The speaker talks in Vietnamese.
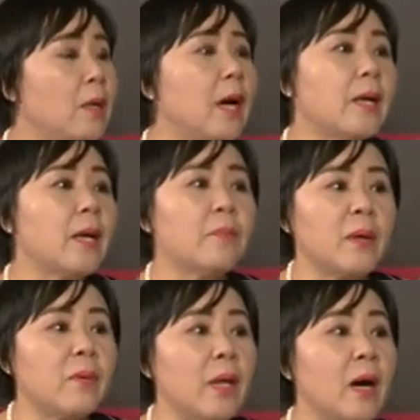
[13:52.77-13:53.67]
Lên là
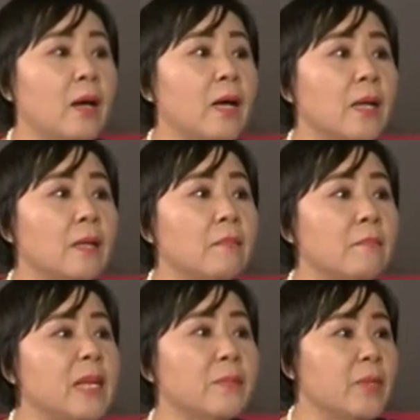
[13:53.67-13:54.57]
mới phải lợ lên tới
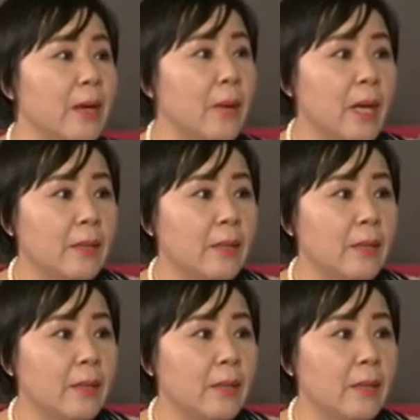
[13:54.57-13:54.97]
mấy trăm triệu á.